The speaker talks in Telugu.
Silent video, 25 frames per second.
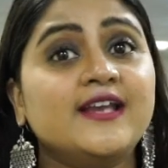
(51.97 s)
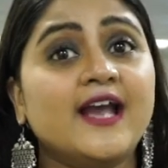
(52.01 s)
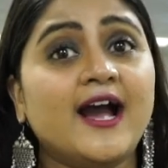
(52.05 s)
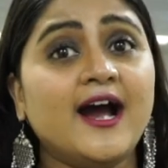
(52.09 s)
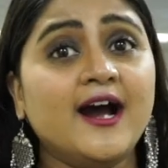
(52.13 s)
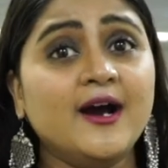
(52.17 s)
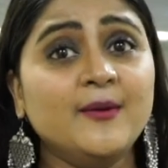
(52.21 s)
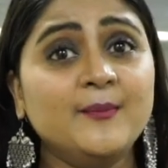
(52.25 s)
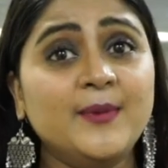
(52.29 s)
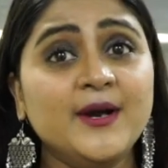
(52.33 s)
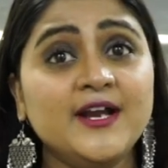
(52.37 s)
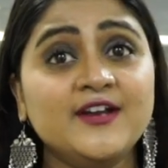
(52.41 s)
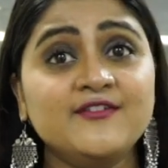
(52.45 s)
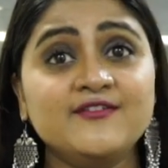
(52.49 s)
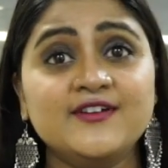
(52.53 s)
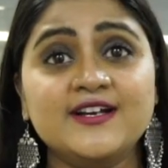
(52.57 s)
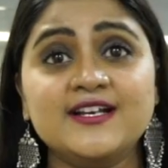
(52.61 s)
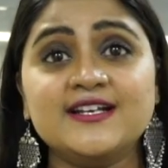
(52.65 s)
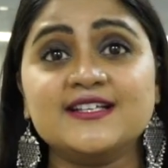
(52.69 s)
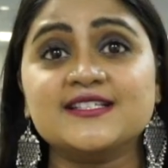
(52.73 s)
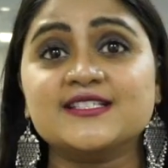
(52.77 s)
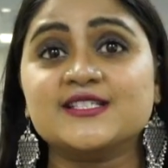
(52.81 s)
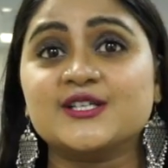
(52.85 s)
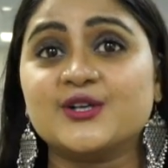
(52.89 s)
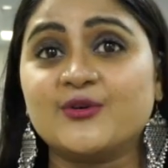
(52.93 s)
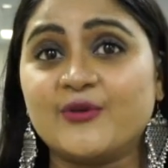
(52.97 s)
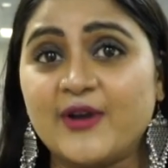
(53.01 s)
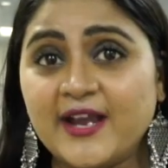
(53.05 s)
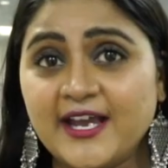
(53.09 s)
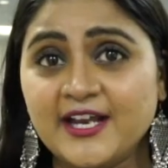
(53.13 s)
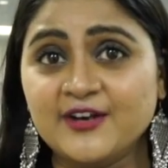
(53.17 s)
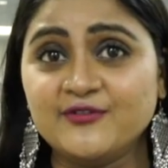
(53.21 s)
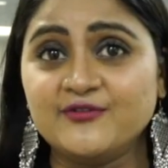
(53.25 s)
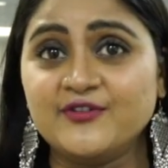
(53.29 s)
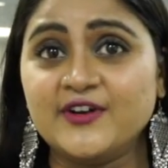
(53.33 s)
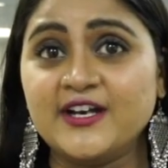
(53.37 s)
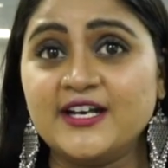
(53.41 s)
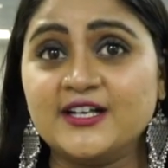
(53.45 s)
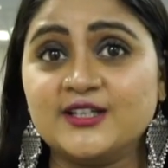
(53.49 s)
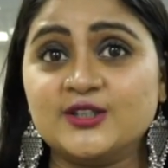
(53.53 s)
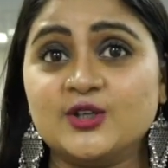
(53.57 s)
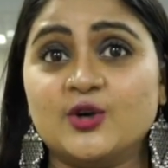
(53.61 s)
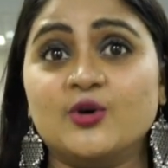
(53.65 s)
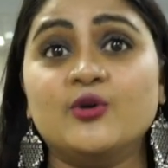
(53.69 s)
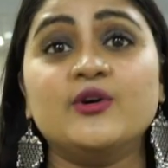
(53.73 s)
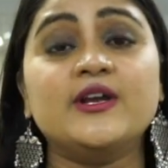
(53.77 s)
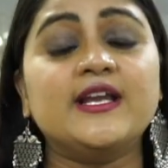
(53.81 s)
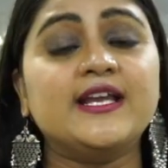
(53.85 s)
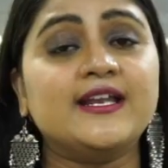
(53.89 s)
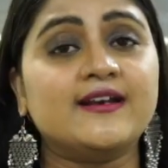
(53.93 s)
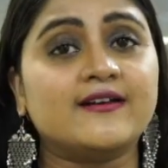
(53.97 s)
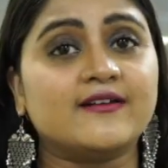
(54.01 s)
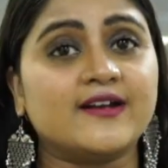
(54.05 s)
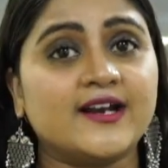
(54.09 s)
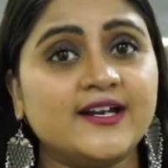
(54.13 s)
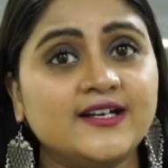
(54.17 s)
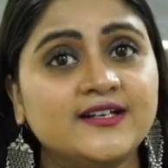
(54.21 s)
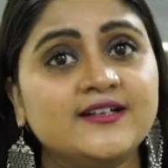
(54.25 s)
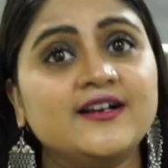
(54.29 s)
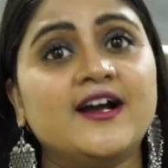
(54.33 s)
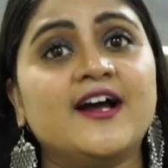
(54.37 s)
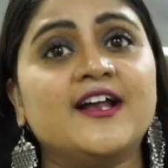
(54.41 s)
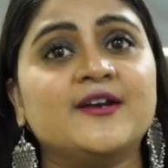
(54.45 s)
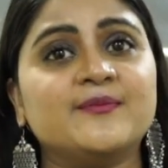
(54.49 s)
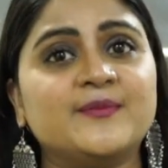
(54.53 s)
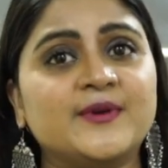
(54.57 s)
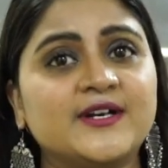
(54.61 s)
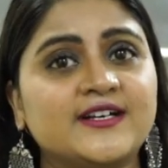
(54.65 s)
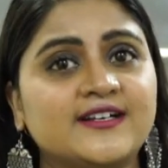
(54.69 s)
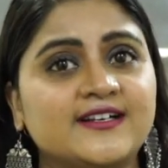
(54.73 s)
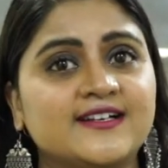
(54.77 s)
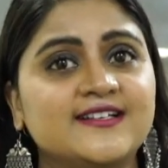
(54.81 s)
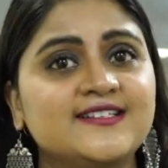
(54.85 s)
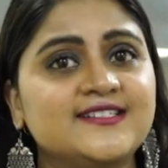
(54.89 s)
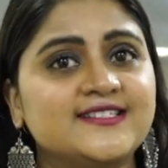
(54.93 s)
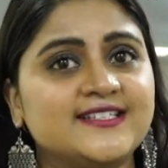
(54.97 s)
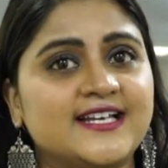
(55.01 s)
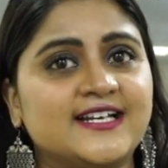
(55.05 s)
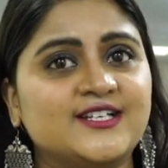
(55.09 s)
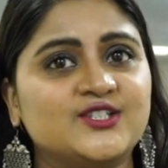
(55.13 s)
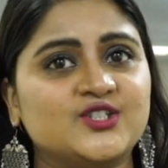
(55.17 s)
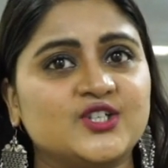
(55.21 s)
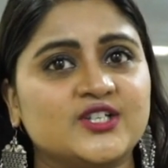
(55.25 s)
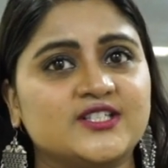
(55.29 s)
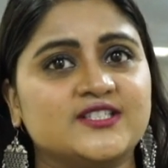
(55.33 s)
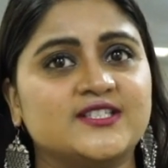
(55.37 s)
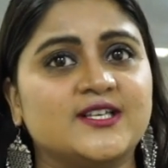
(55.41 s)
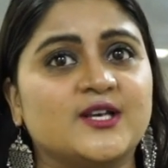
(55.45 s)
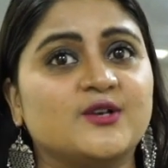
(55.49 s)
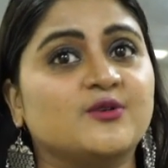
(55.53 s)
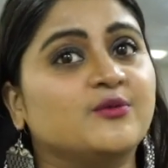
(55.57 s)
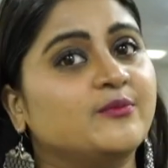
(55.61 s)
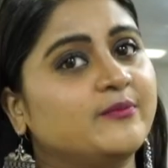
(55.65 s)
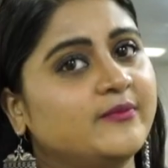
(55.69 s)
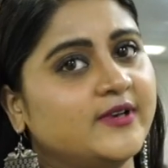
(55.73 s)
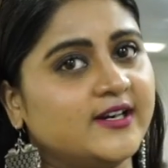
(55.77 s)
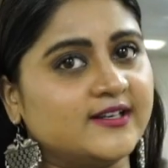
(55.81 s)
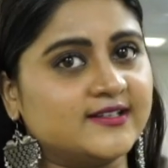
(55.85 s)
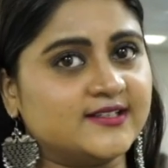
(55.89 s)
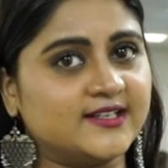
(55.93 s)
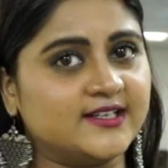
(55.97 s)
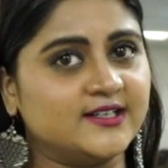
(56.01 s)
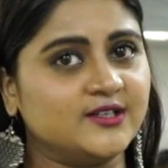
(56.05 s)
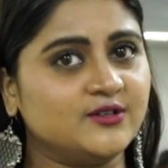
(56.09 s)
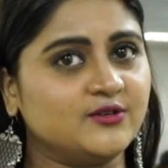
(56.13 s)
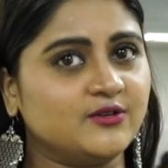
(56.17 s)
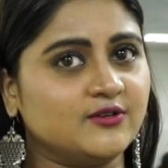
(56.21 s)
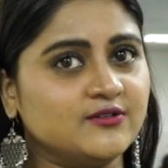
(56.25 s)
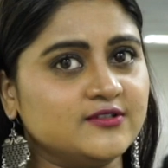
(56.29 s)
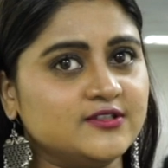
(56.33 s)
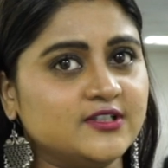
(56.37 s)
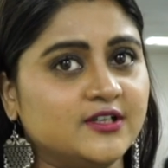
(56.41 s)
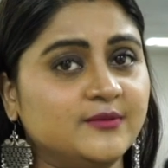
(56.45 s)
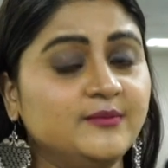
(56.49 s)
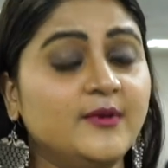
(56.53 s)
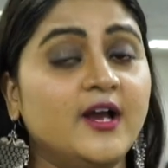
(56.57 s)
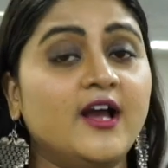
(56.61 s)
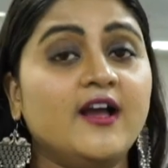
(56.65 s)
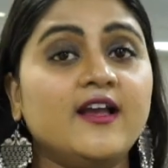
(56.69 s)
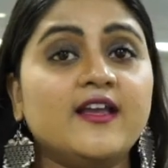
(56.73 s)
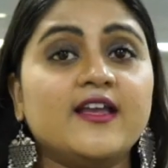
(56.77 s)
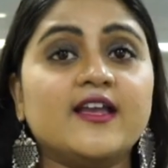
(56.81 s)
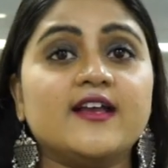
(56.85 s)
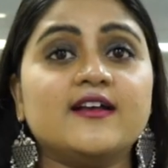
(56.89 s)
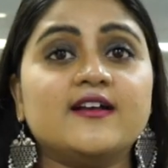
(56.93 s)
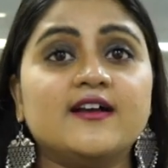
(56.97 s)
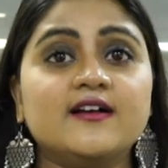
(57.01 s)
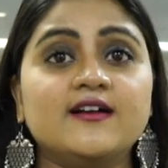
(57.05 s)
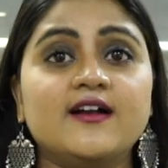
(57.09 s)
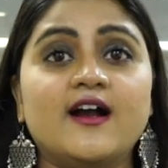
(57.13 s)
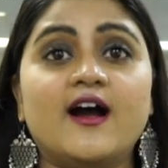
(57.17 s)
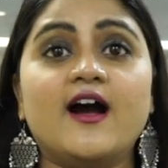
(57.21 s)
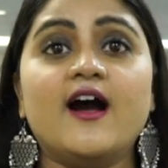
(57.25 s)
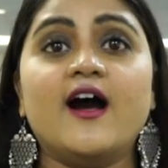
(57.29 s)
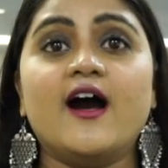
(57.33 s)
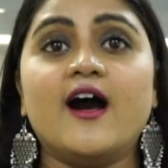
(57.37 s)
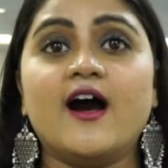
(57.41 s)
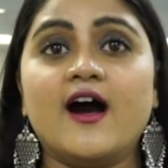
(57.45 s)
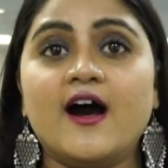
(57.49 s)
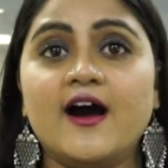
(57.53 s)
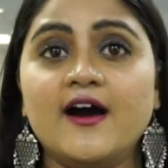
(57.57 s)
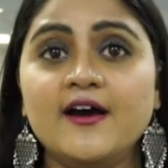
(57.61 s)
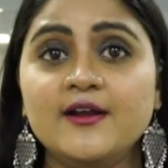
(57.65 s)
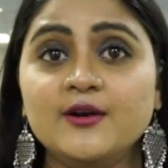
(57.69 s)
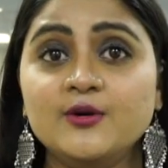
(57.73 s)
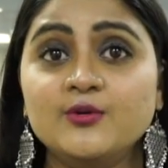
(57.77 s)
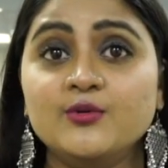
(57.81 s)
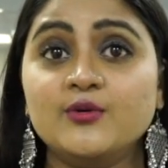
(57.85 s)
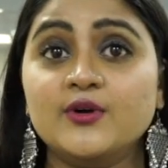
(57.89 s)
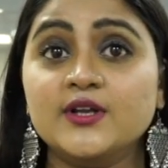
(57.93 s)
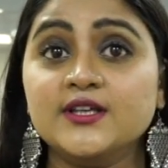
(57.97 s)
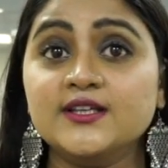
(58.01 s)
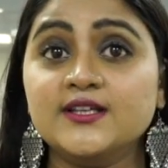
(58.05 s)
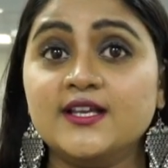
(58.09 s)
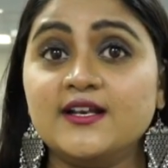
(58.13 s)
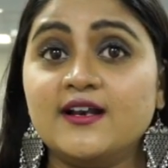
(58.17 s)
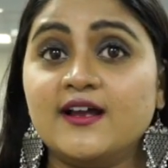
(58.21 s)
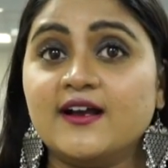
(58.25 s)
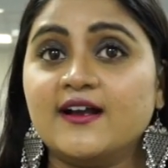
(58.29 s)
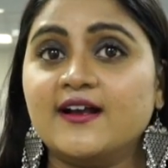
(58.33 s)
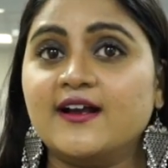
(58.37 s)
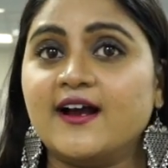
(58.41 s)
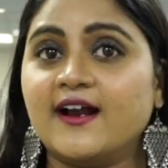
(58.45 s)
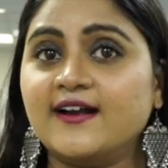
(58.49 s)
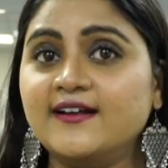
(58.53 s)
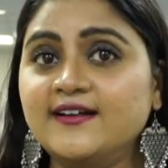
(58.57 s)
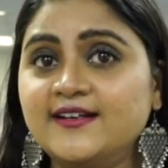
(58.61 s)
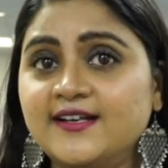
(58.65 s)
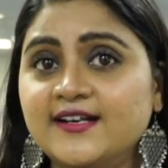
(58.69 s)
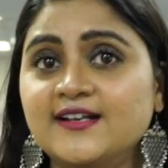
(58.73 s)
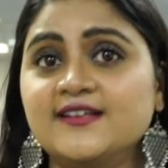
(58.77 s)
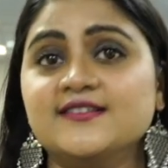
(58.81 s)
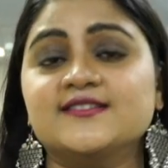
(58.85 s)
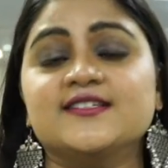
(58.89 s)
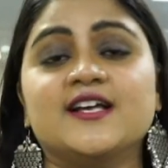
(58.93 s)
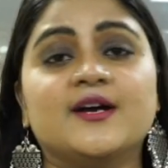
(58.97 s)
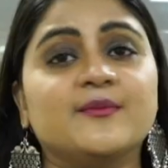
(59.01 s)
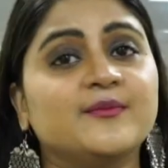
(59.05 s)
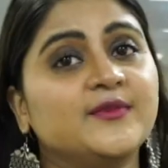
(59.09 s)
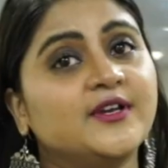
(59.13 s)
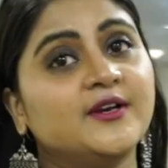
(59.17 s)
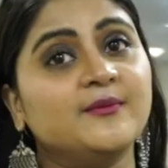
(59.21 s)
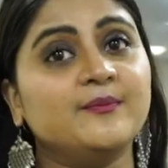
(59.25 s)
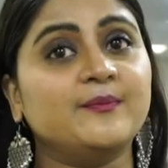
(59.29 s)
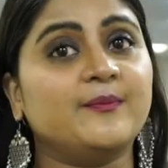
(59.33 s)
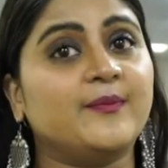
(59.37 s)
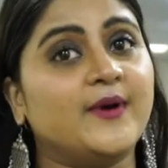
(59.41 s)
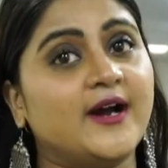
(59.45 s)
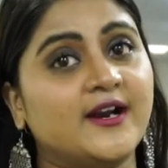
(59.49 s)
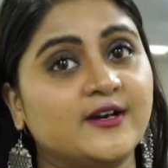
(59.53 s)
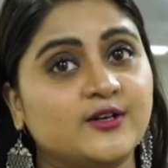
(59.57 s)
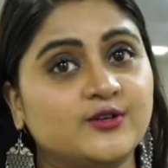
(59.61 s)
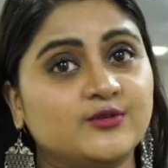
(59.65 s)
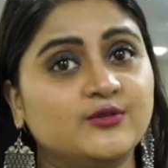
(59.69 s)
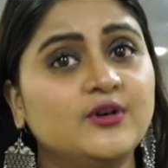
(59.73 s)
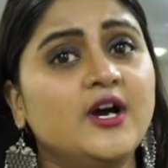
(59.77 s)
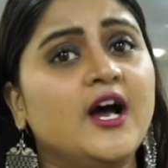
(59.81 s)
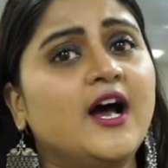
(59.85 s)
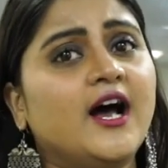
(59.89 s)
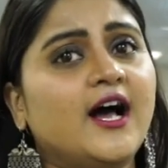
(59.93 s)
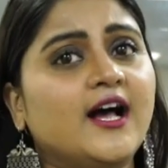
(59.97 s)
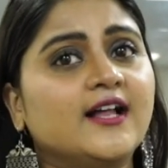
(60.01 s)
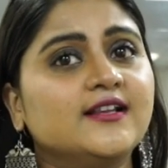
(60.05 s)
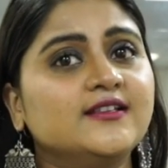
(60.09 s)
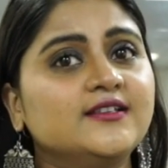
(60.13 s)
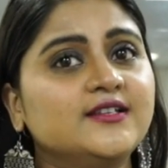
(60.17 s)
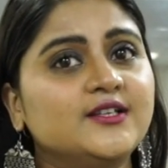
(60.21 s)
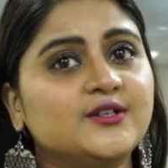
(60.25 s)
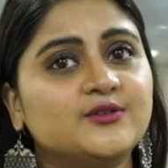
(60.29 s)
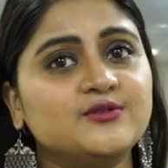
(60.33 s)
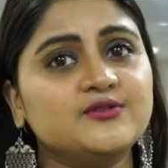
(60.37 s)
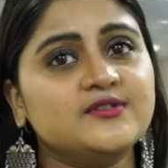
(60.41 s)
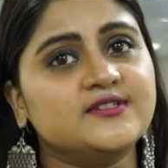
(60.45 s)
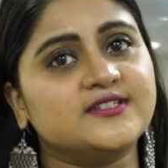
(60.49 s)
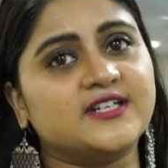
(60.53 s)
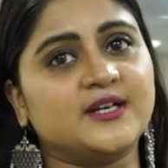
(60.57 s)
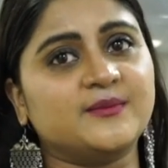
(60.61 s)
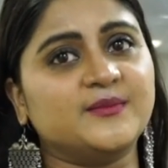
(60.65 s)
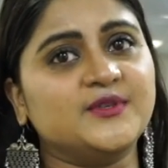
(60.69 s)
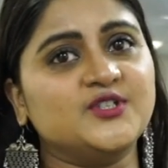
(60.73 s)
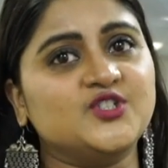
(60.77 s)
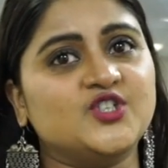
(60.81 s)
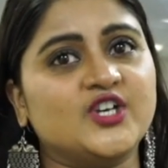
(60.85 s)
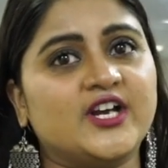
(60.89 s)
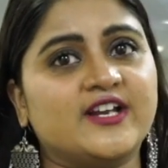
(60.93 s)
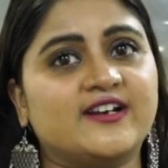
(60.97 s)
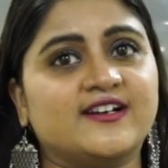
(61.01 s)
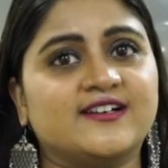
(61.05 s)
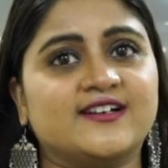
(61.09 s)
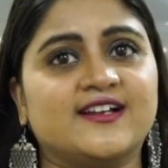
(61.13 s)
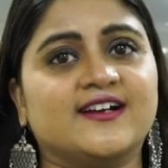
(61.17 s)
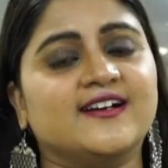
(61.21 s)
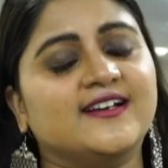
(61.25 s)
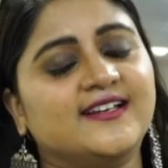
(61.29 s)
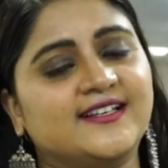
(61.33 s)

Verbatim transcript: యాభై వేల స్క్వేర్ ఫీట్తో ఈ రెడ్ కార్పెట్ని సెట్ చేశారు మరి దీనికోసం ఏకంగా ఆరు వందల గంటల సమయం పాటు అందరూ శ్రమించారట